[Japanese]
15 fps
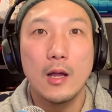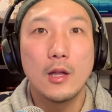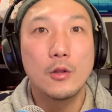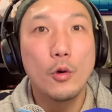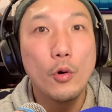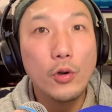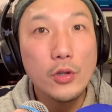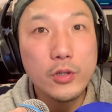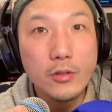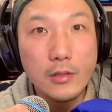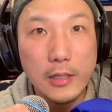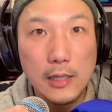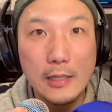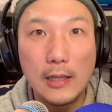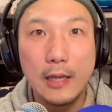どういうふうに
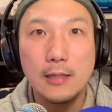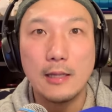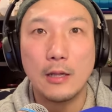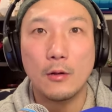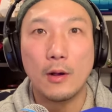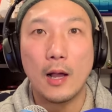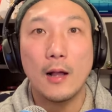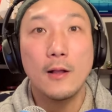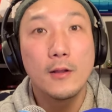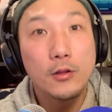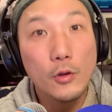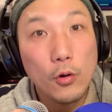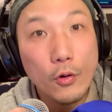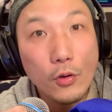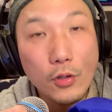生きていきたいのか、
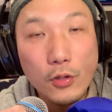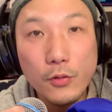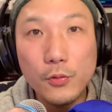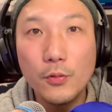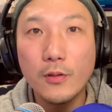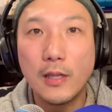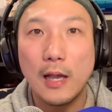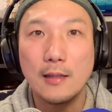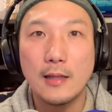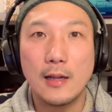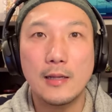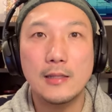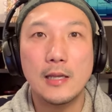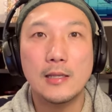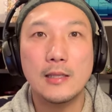どういうふうに働
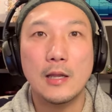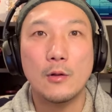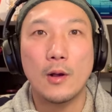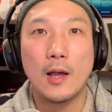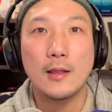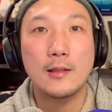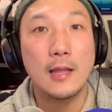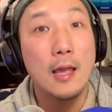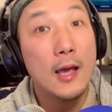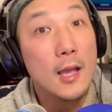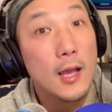いていきたいのかって、